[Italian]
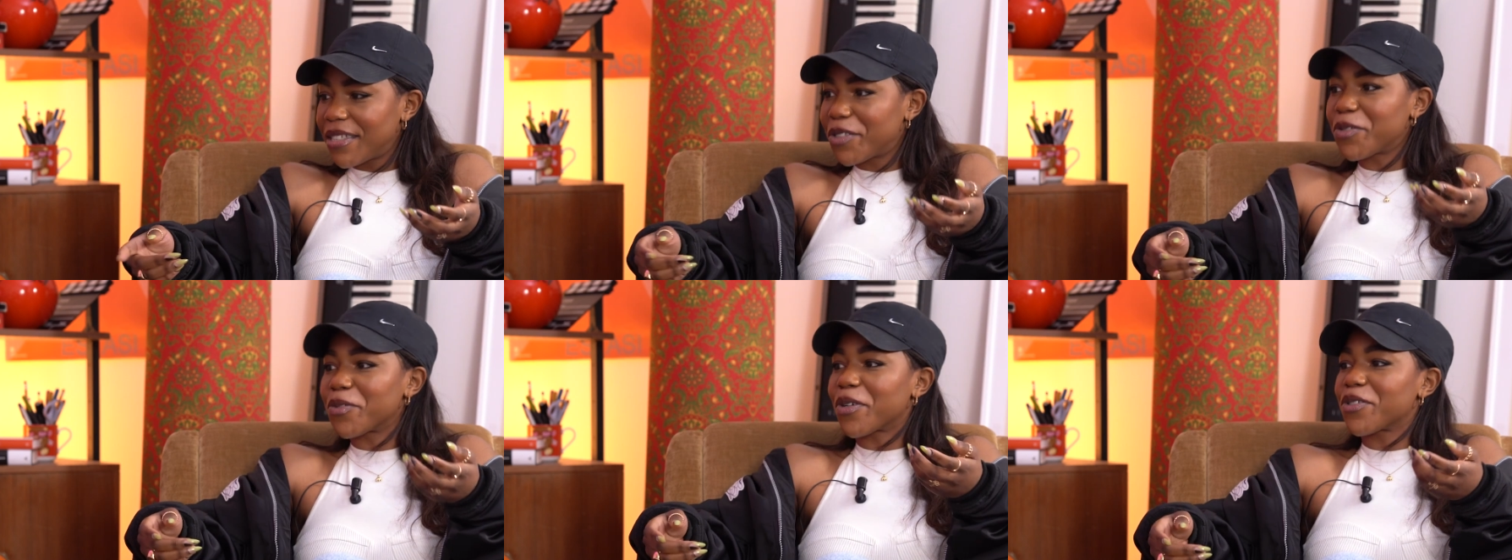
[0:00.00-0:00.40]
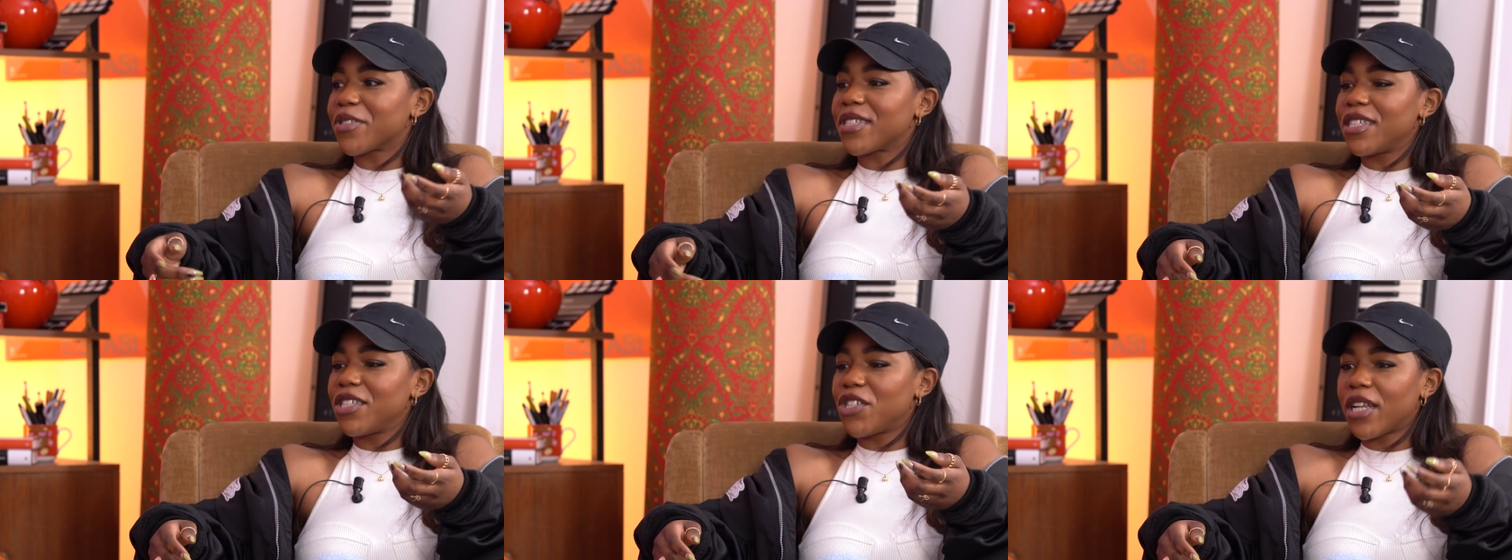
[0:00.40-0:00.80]
detto una
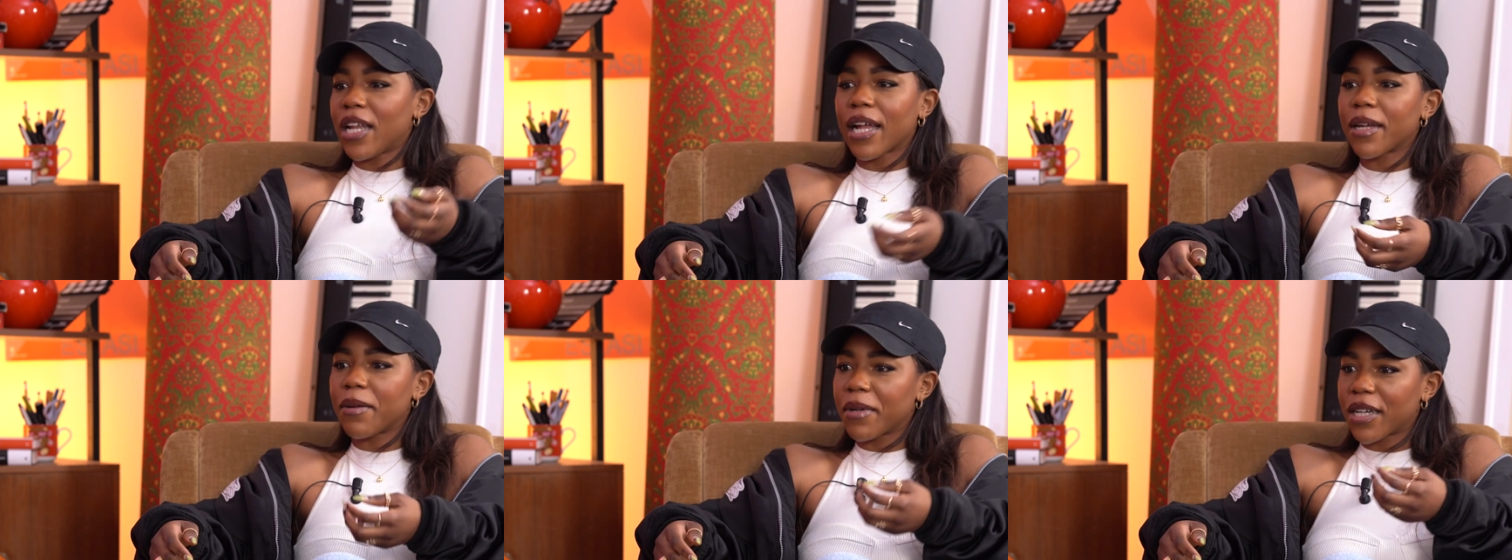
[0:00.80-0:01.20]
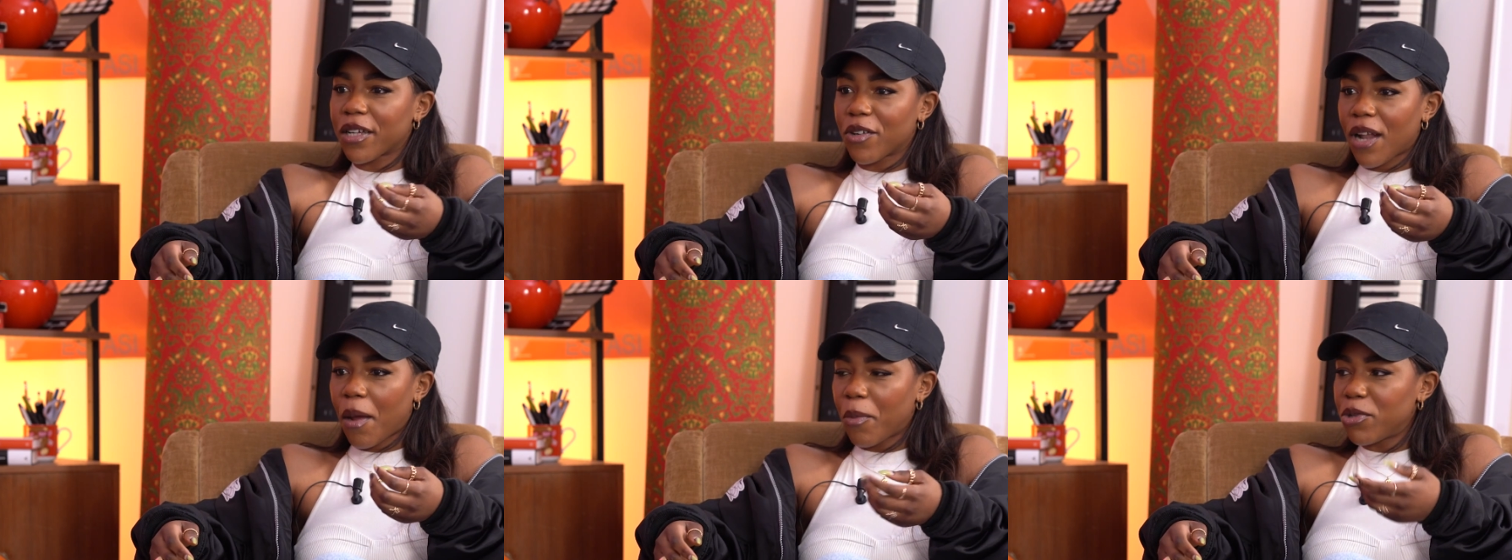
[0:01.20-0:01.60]
cosa del genere, anche perché
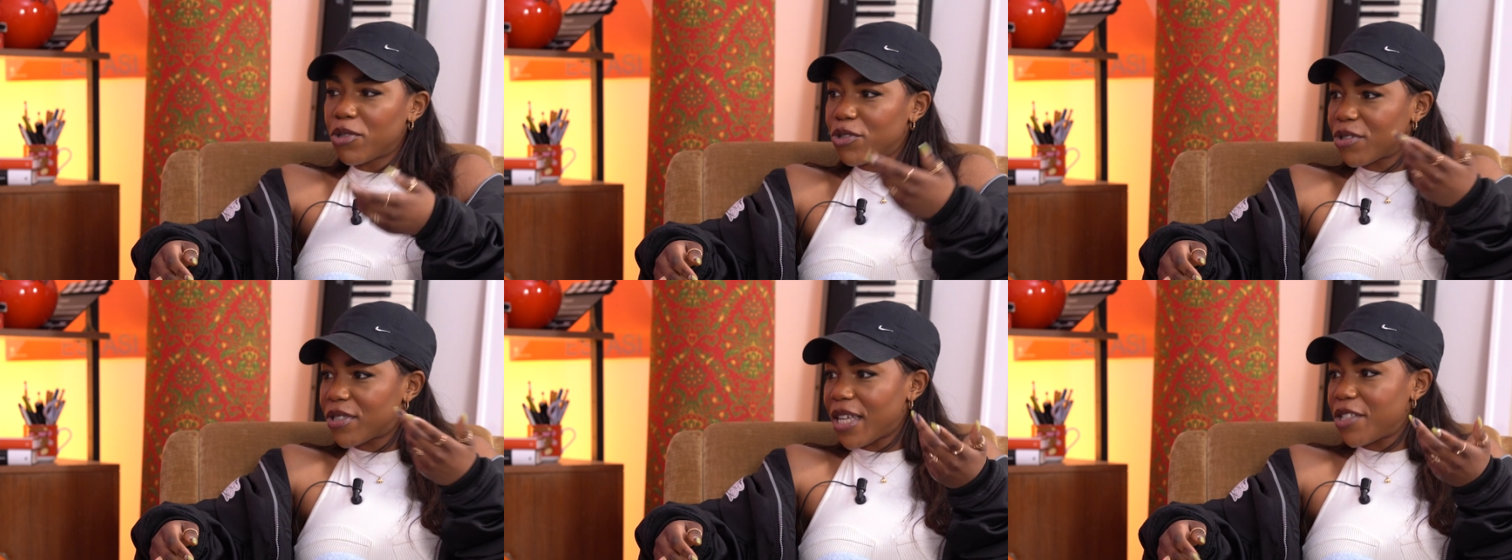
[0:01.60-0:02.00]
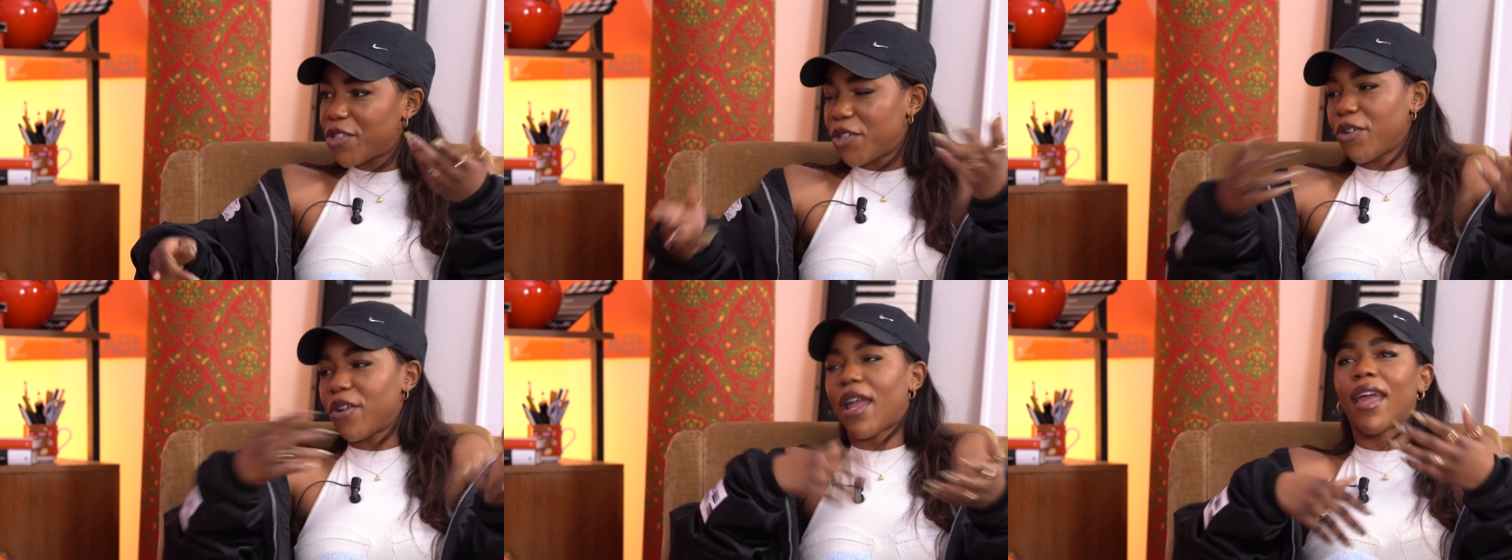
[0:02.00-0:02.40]
non ha molto
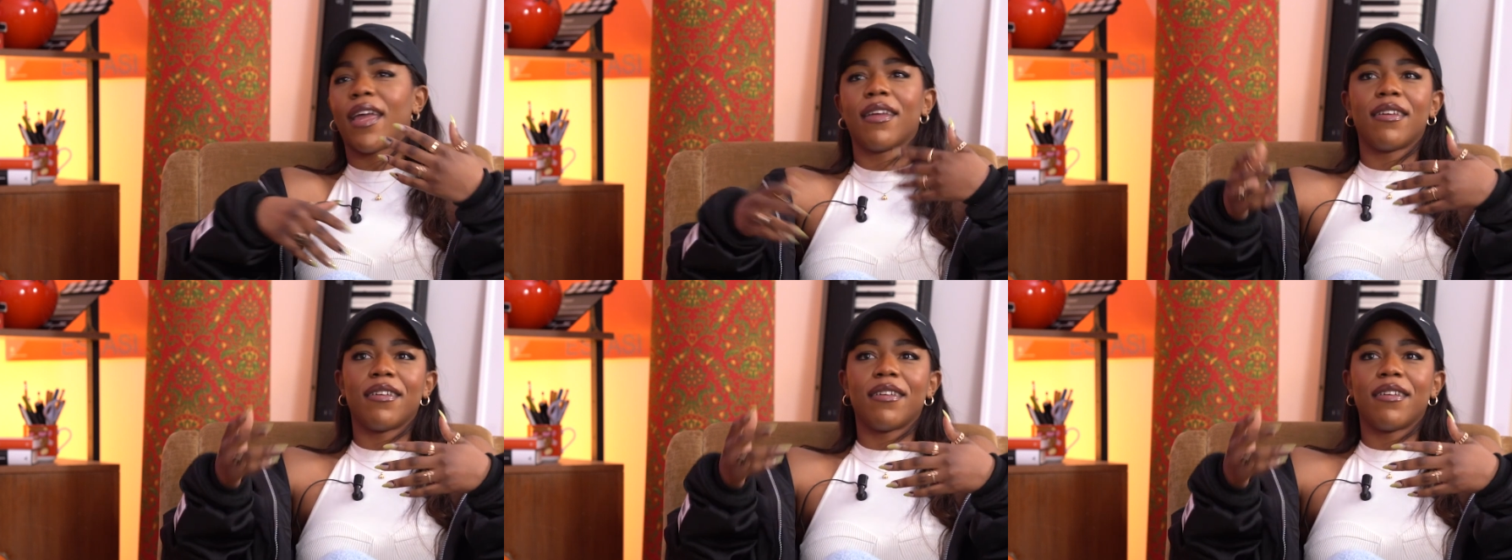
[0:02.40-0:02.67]
senso, e non è...